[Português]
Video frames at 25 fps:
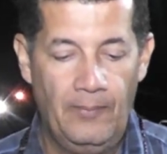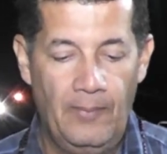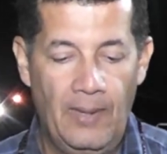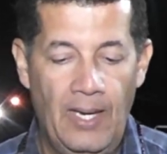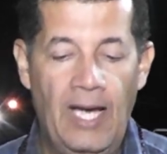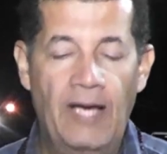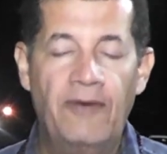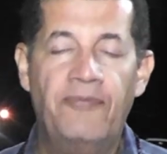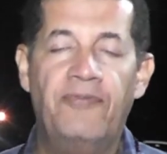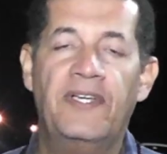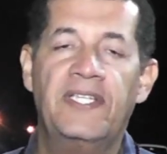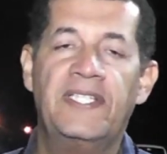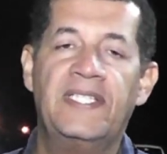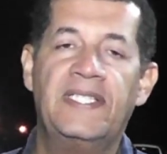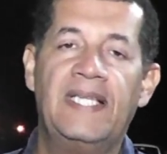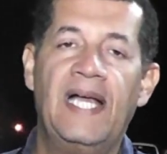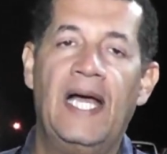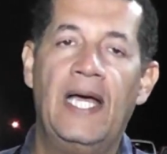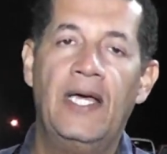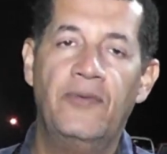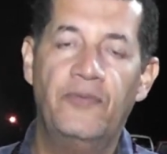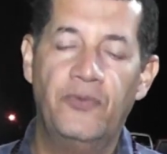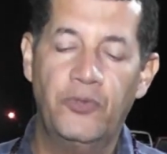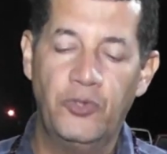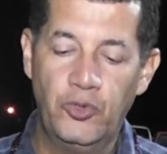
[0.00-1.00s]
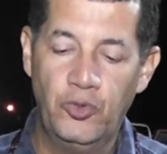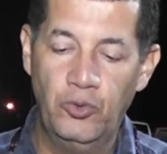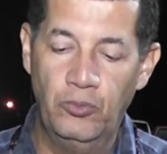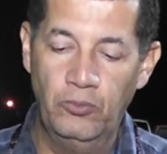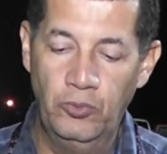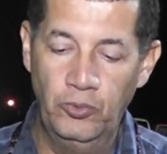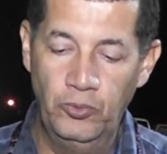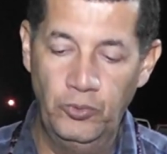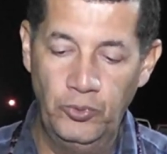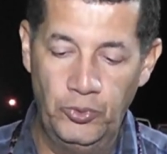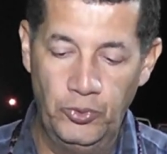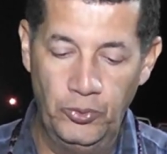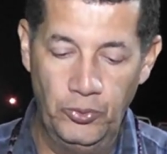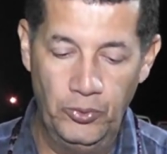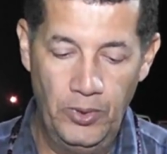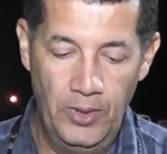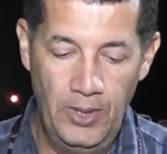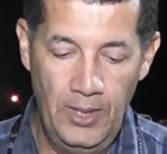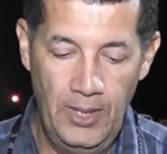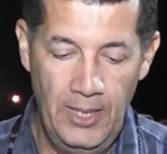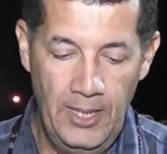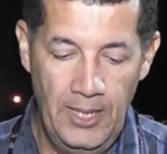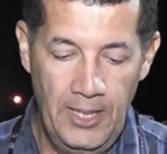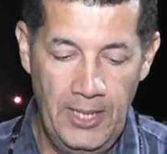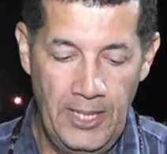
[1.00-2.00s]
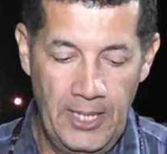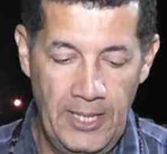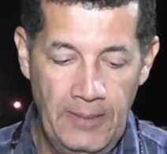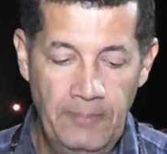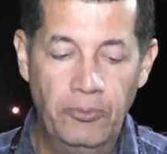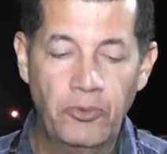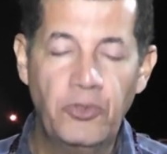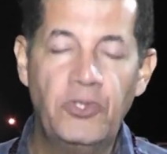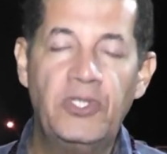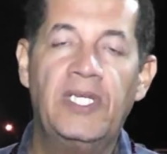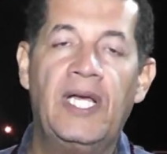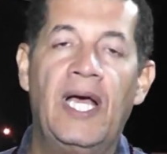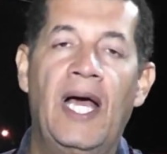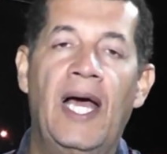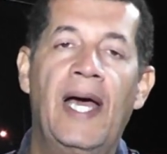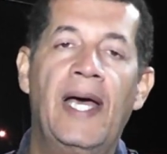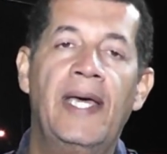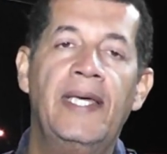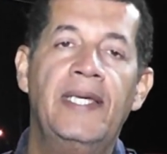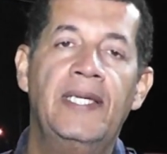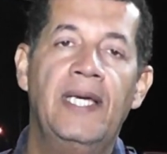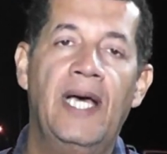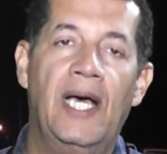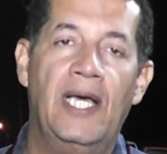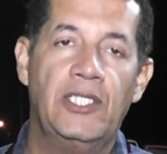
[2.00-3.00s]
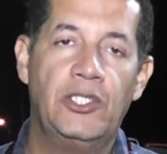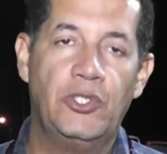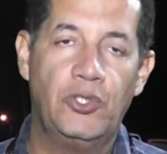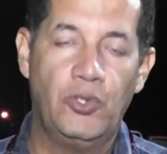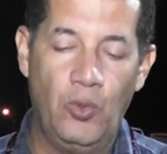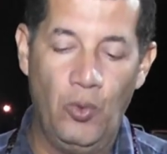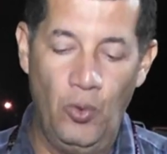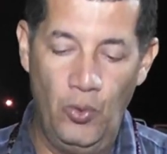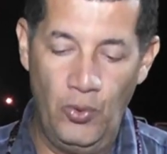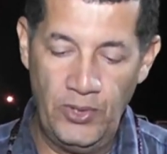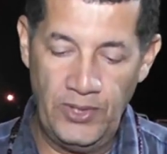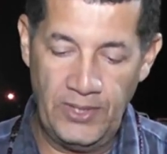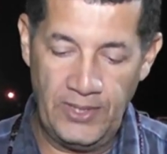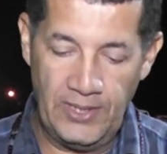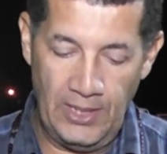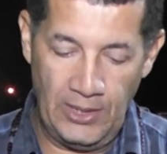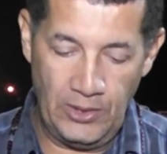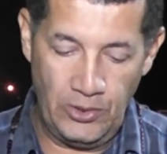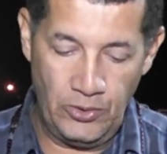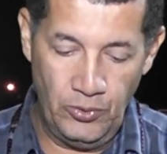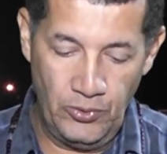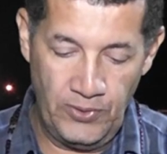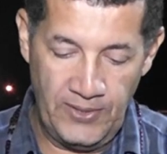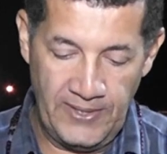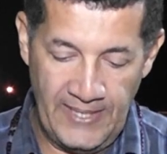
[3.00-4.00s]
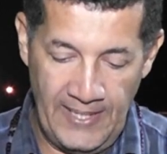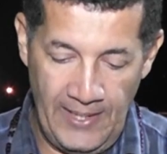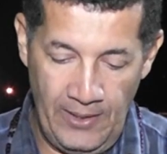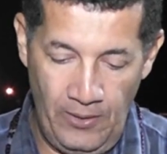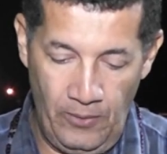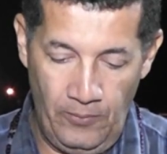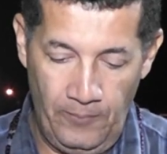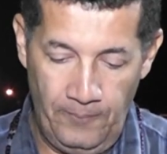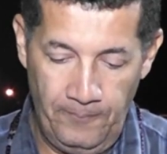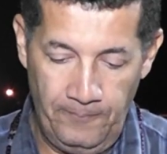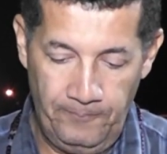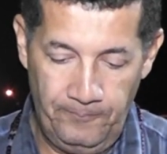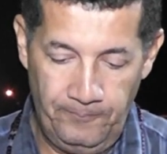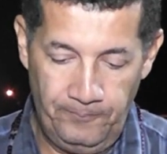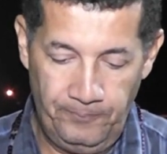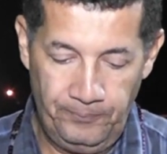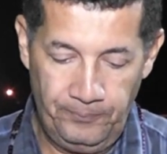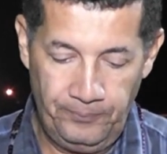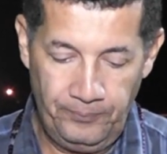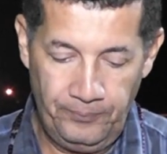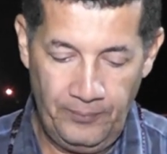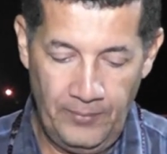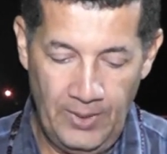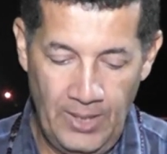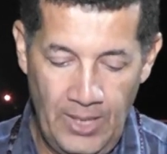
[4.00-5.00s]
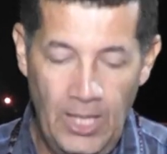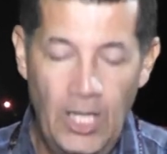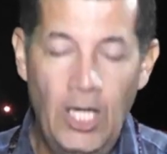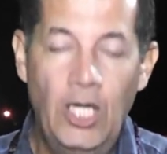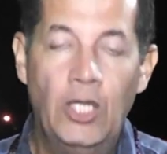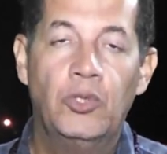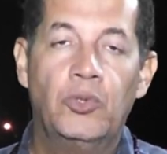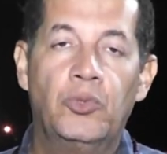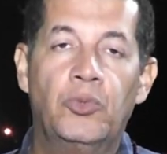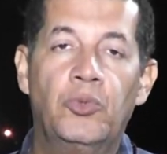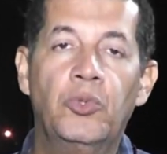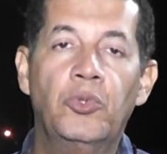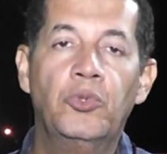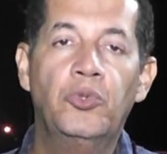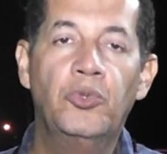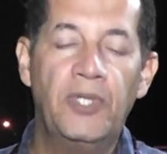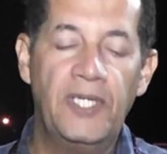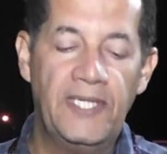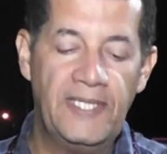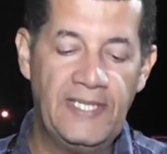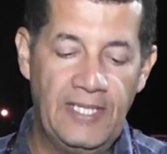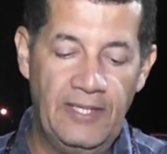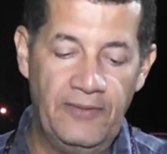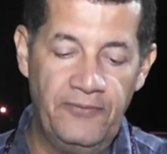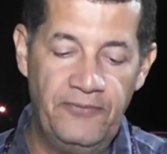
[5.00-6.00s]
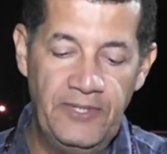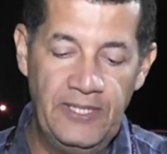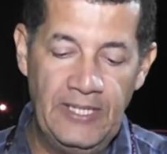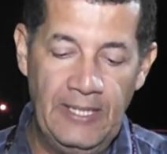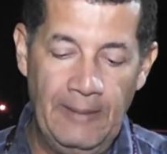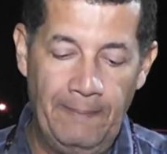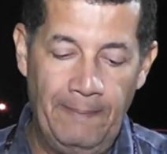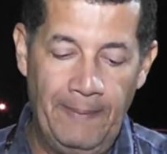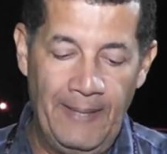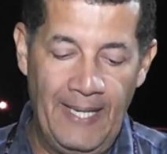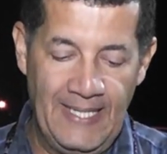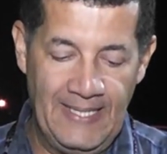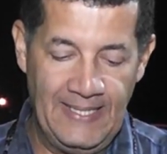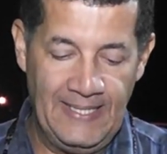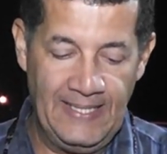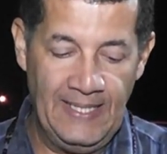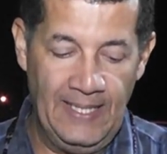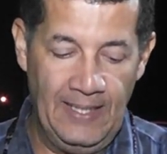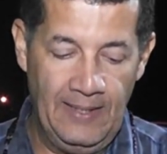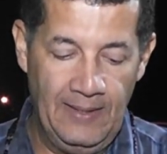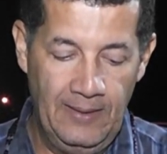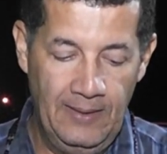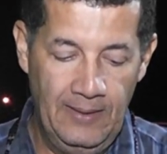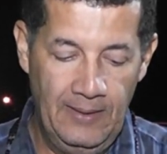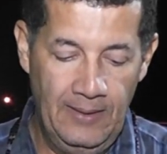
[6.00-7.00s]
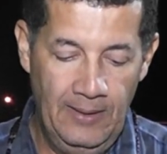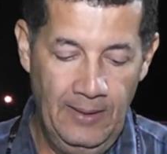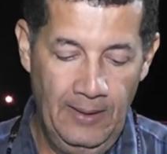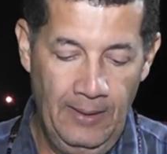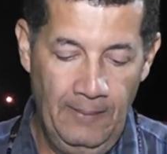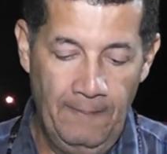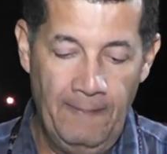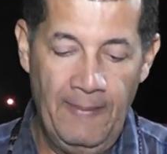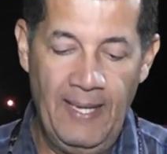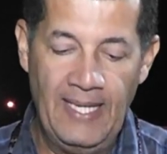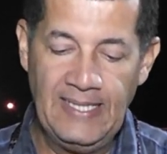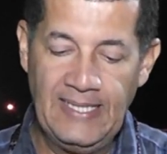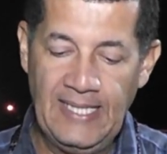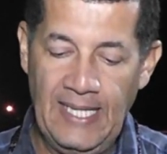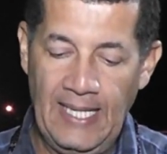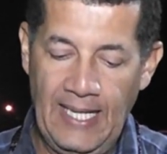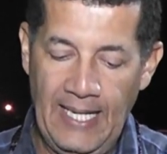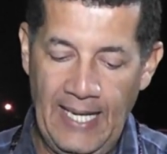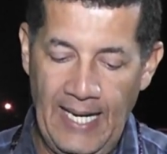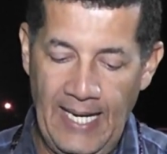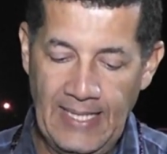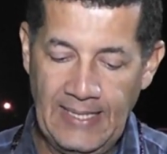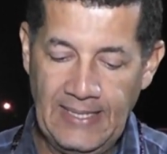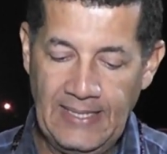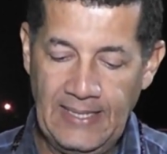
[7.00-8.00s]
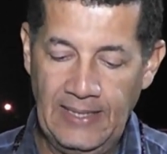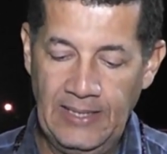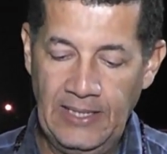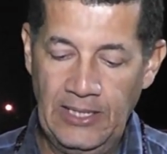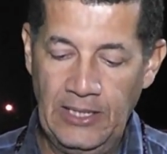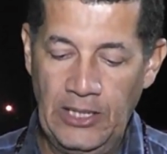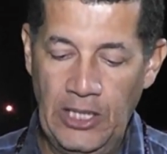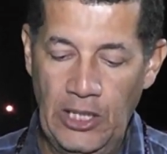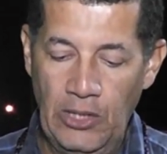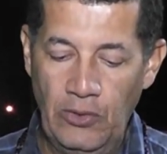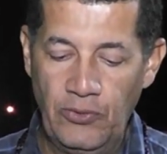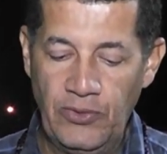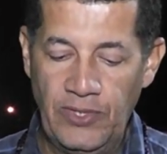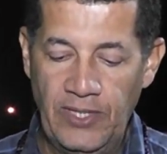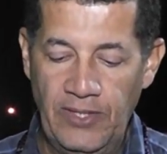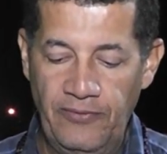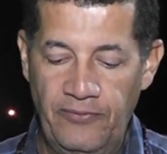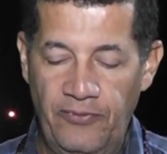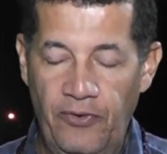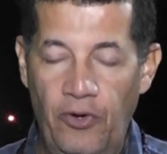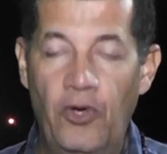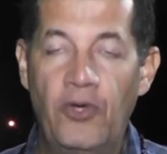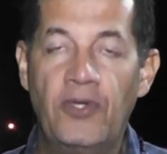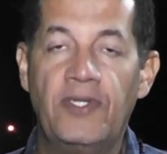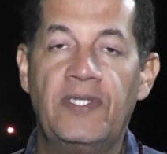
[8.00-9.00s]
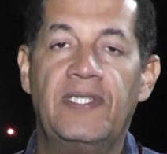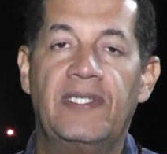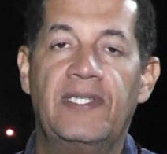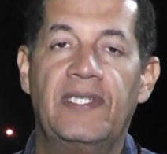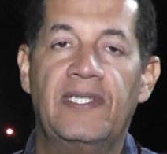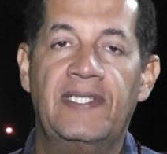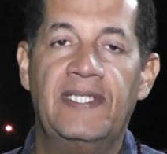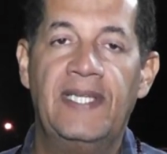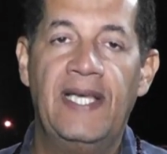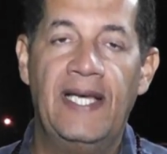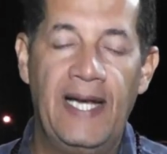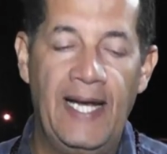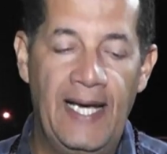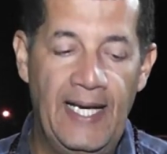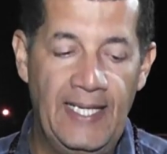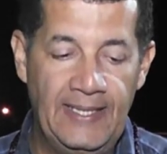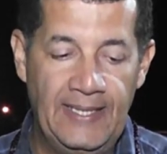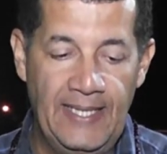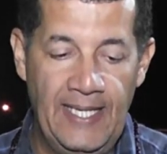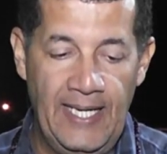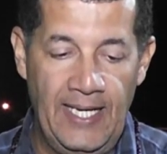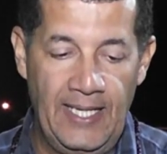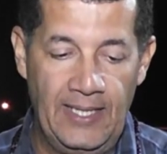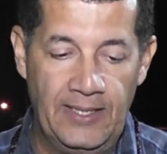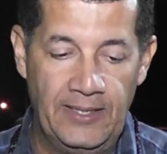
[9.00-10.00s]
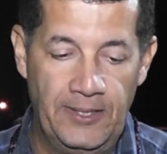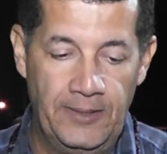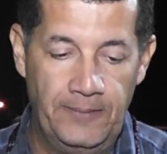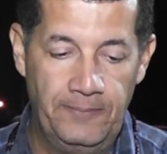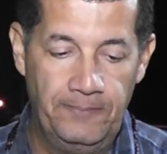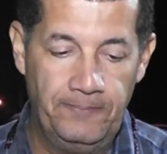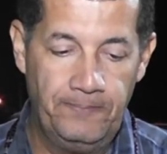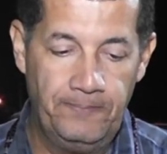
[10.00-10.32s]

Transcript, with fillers: Afastai-vos do mundo e buscai as coisas do céu. Tudo nessa vida passa, mas a graça de Deus em vós será eterna.